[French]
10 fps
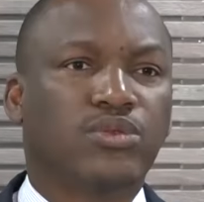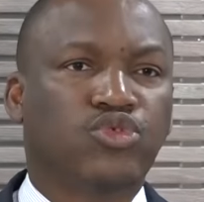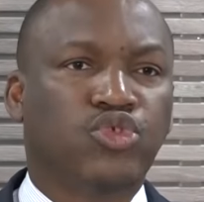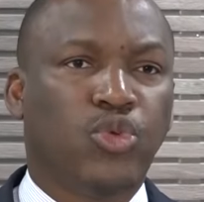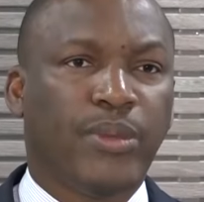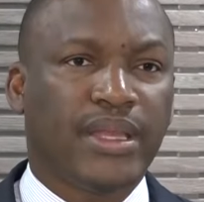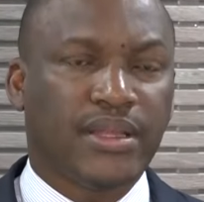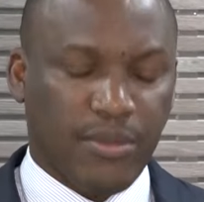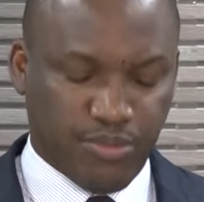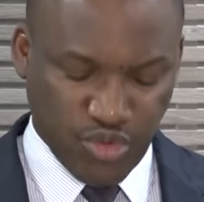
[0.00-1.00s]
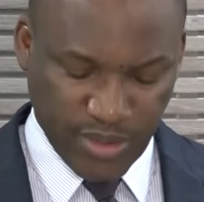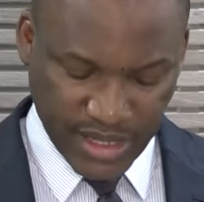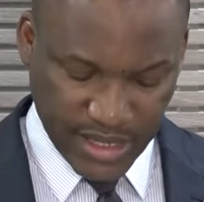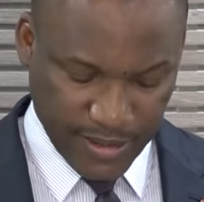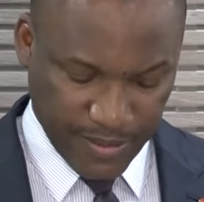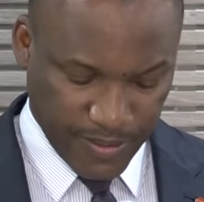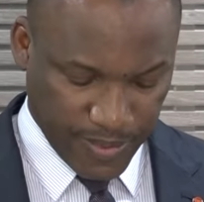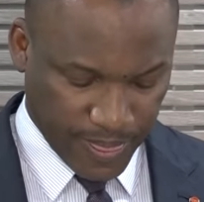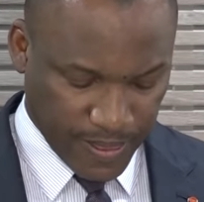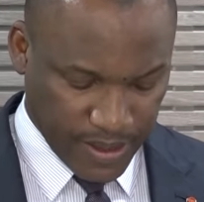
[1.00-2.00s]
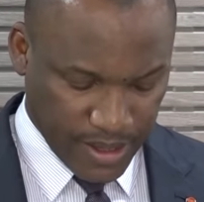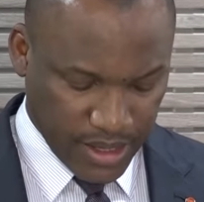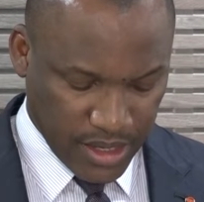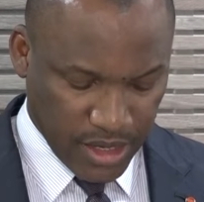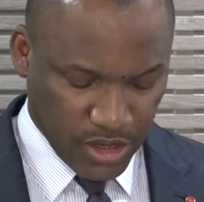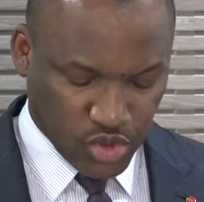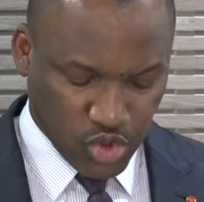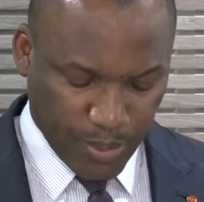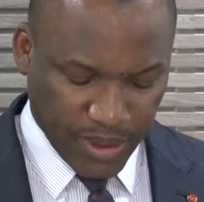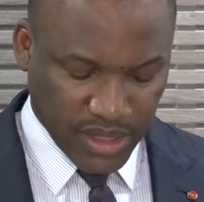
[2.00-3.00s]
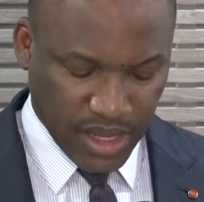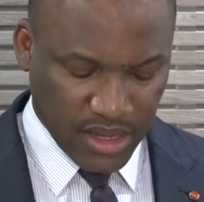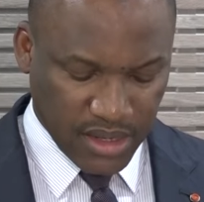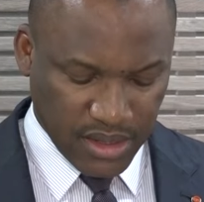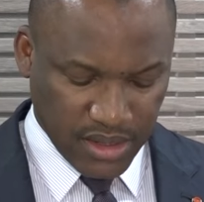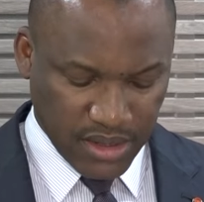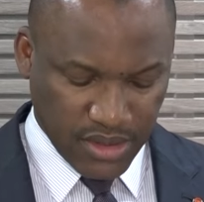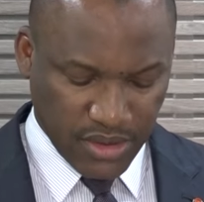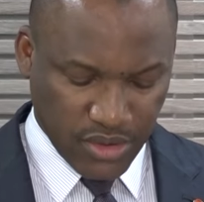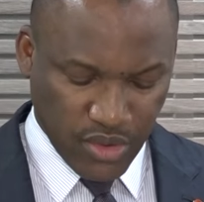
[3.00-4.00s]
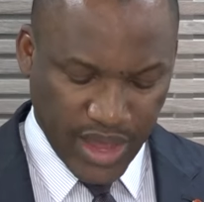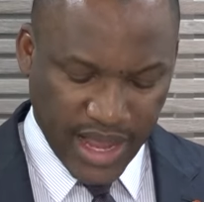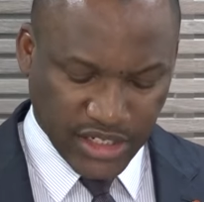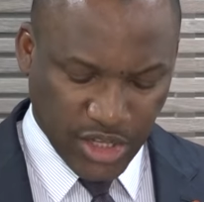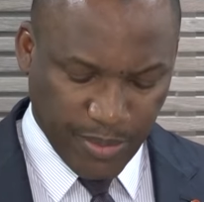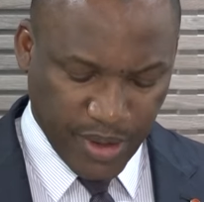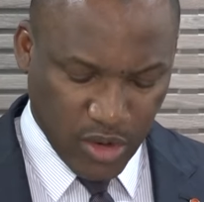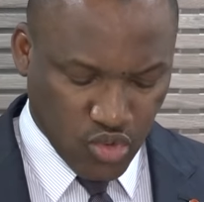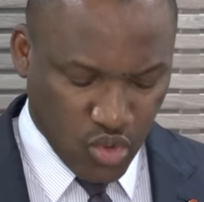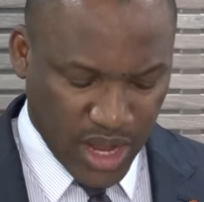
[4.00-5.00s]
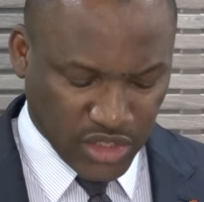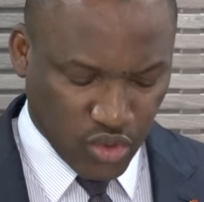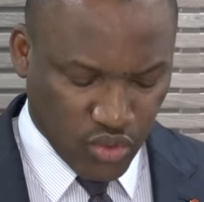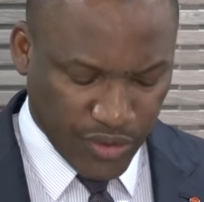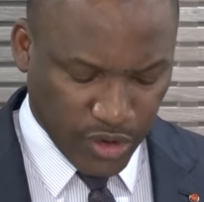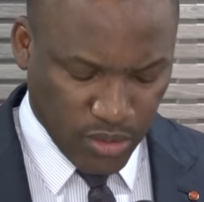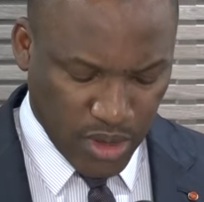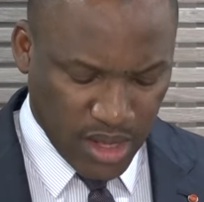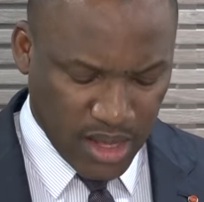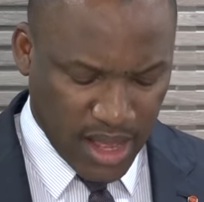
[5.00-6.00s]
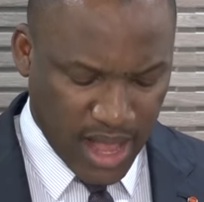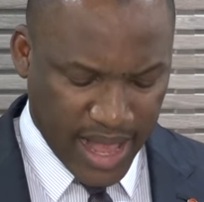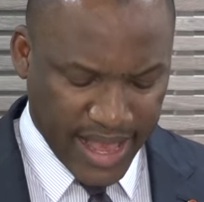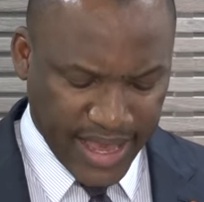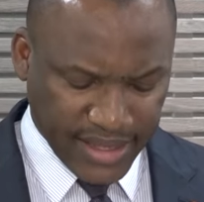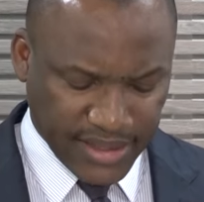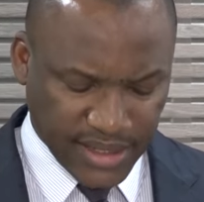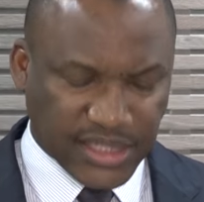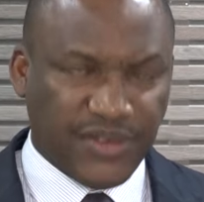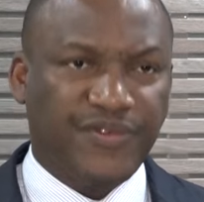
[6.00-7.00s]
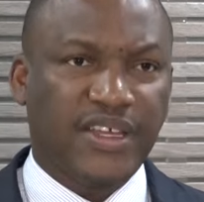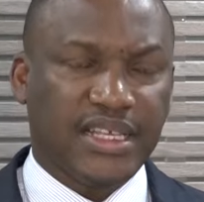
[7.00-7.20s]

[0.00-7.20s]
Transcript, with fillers: du domaine public. Cependant, le RHDP encourage le gouvernement à intensifier